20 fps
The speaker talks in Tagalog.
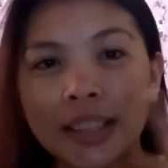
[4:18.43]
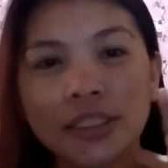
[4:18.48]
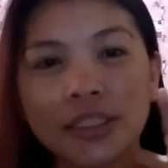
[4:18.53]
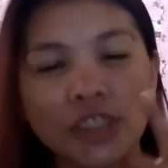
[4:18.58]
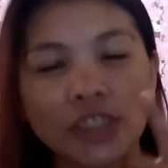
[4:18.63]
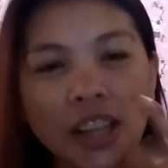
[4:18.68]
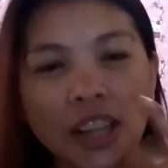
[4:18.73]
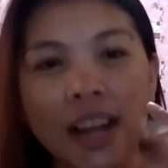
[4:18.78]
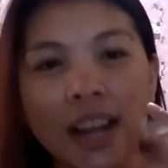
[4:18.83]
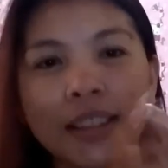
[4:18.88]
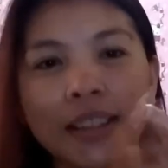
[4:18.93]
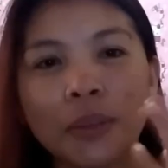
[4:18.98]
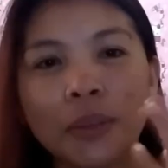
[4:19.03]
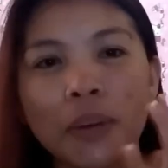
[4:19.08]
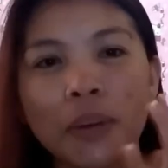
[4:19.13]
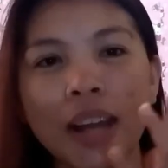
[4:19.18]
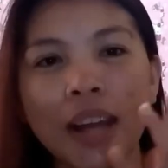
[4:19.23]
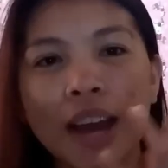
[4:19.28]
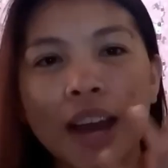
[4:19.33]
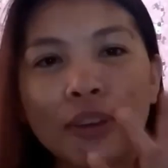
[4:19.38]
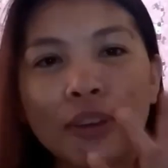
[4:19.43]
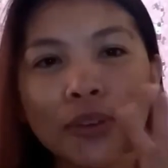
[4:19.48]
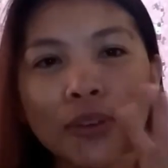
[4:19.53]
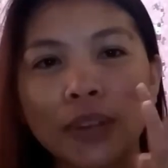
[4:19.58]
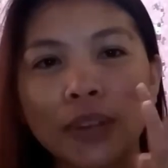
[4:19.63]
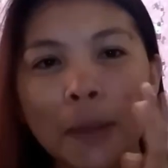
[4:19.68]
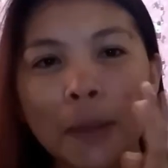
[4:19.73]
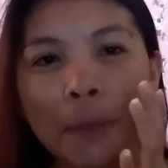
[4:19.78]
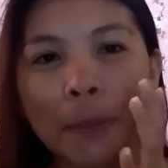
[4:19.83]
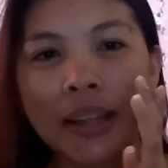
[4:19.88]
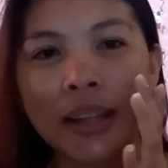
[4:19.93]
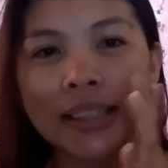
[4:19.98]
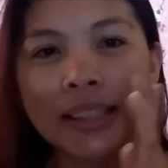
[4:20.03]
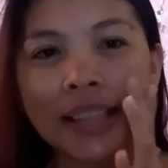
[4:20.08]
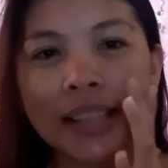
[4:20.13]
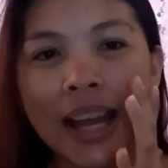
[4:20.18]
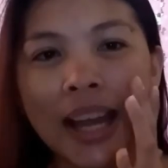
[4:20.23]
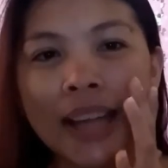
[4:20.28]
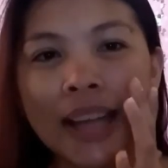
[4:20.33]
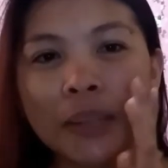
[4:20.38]
siya nawala yung kapal
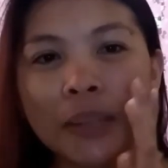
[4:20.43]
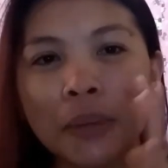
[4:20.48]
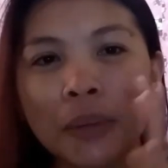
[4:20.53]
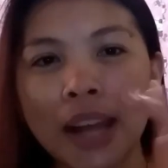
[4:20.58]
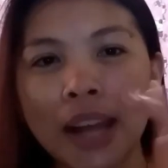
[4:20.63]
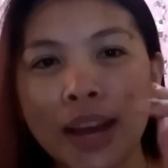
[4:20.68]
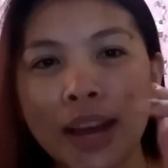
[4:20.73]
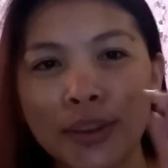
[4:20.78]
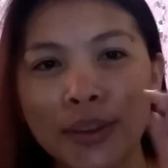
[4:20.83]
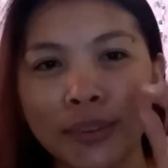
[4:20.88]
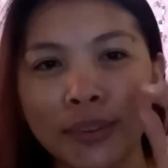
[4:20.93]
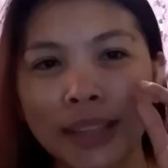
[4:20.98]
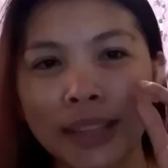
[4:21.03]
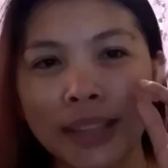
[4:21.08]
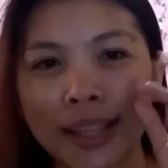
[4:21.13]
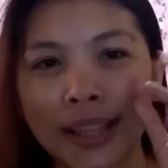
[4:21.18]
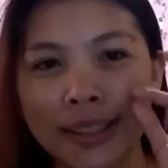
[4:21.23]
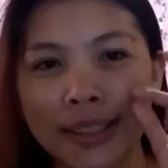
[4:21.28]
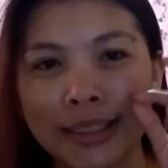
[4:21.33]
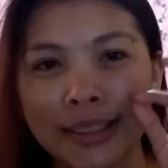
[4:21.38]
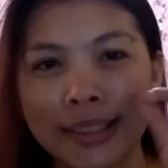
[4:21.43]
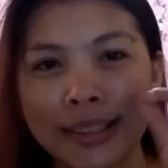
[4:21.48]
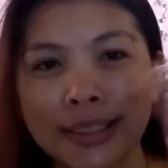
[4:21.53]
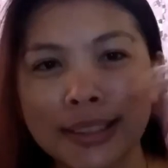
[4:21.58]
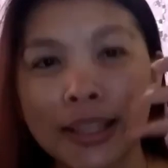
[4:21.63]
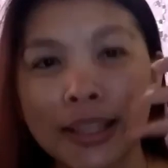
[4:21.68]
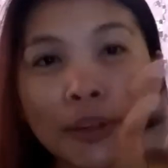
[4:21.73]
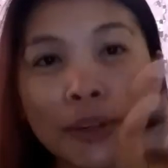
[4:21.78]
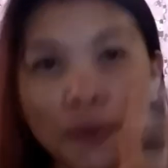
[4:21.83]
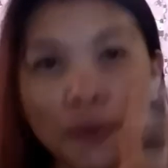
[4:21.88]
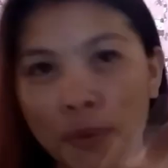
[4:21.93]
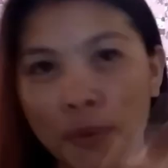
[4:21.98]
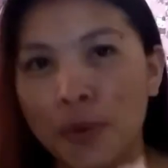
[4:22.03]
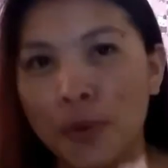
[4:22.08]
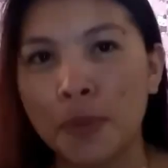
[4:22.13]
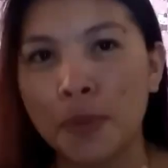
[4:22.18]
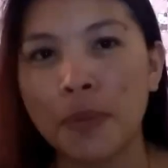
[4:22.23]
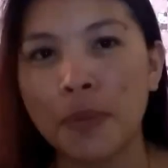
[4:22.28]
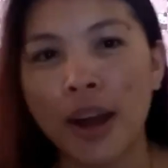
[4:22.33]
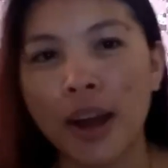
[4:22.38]
niya nawala yung laki niya sa
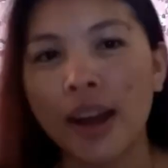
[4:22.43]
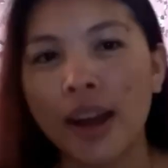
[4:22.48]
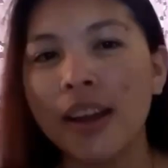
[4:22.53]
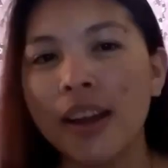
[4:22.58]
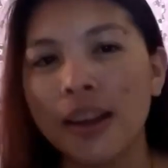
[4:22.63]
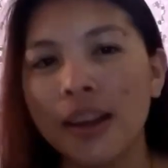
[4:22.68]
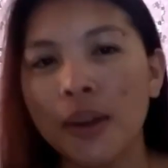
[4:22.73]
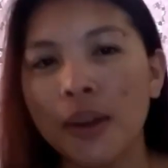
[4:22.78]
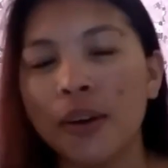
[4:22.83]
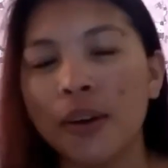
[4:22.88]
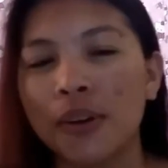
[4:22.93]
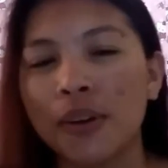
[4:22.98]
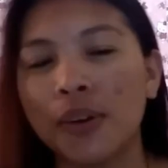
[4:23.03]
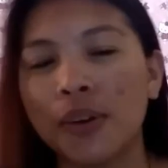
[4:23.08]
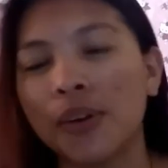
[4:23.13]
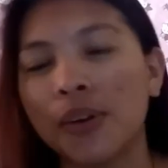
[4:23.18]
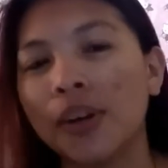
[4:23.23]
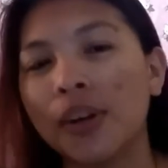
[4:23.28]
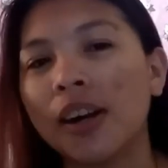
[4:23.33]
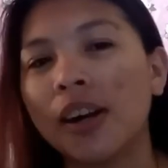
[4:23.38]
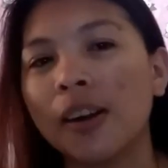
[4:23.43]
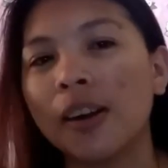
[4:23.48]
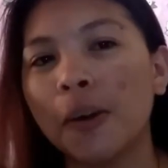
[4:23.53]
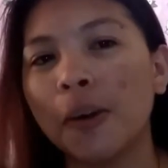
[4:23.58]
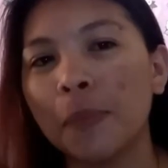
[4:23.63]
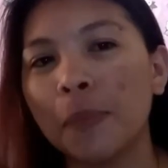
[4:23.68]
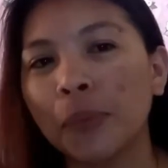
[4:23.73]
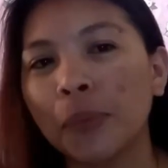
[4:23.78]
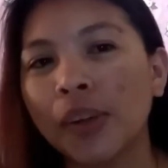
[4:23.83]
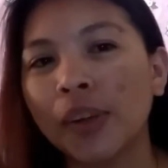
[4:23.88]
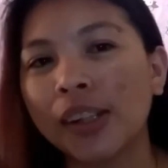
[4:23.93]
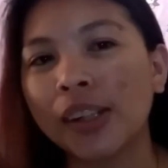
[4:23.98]
loob oo um,